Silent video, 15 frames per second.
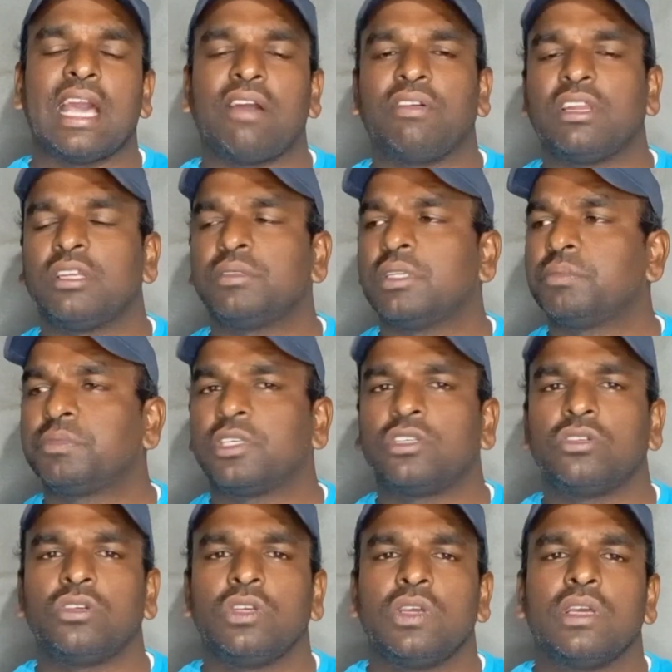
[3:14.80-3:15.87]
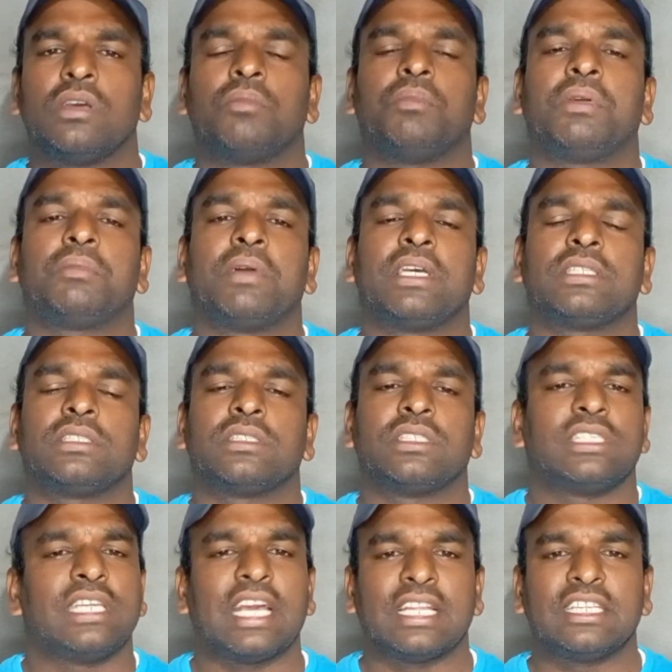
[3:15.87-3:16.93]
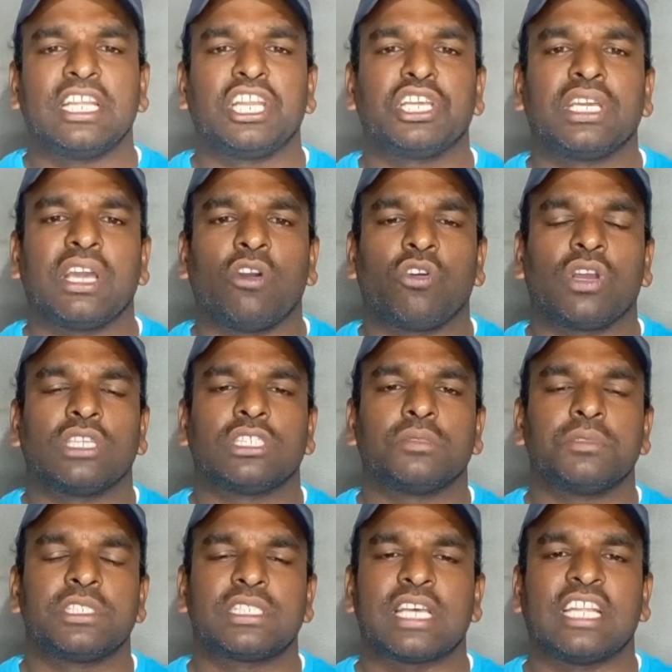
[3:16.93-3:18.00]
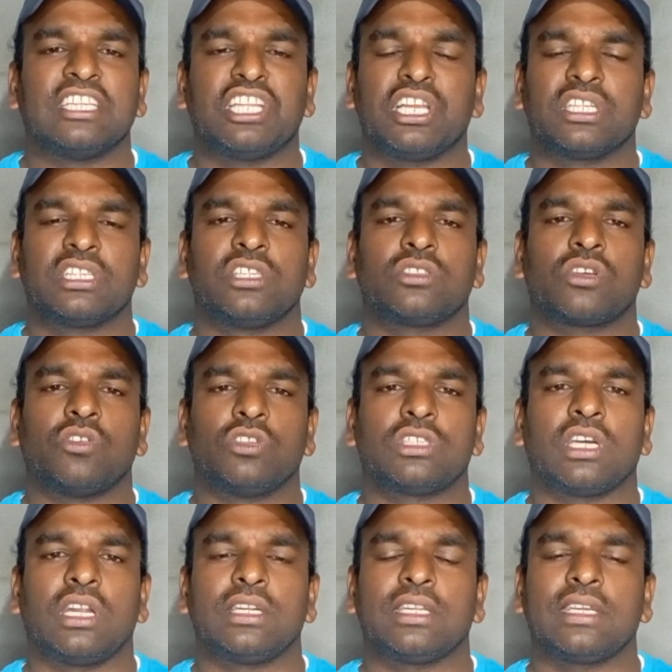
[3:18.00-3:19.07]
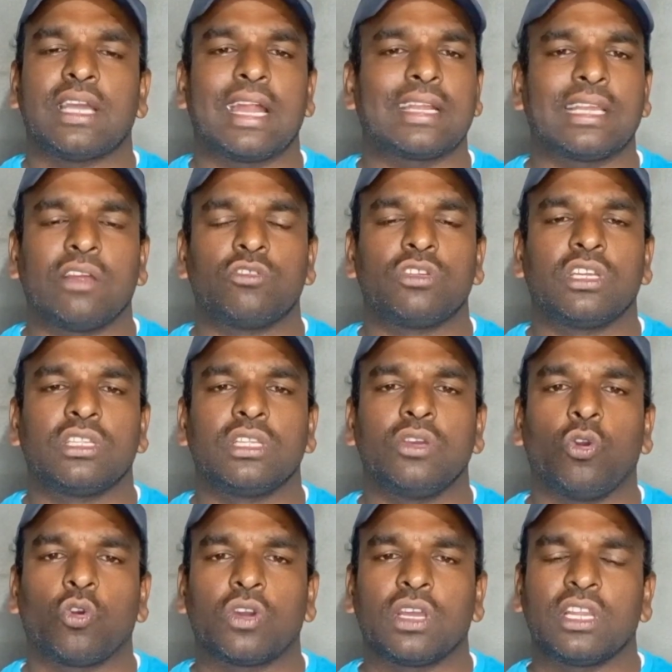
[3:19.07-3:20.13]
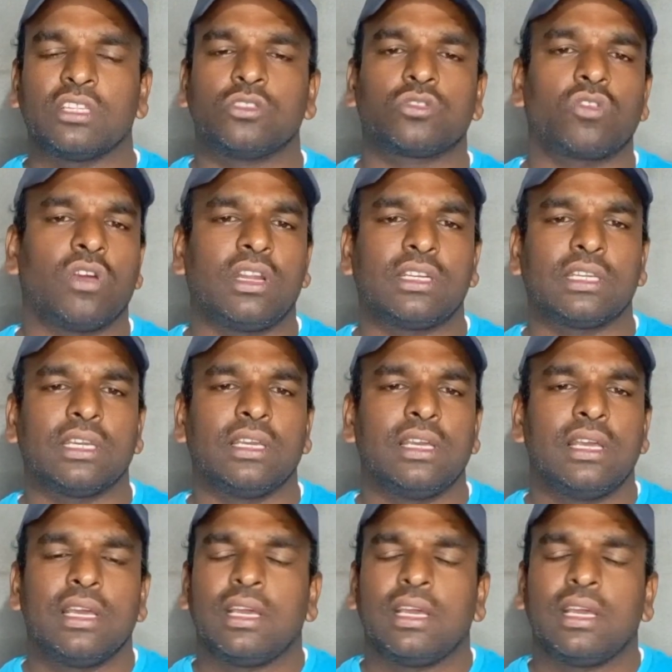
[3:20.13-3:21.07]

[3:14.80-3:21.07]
యావర్ ఏం చెప్తాడు బిగ్ బాస్ నేను అందరికీ అవకాశం ఇస్తా అందరికి తీసుకోవతా అంటే అట్లా ఉండదు ఒక్కరే తీసుకోవాలంటే